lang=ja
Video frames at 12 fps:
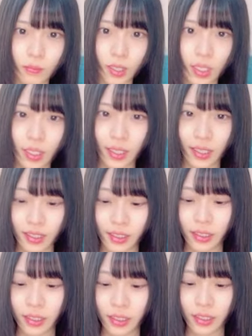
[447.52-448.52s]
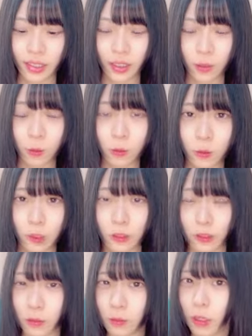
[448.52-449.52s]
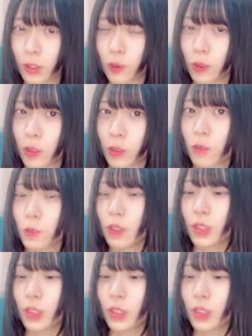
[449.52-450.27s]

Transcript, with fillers: 引きこもり防し私も結構引きこも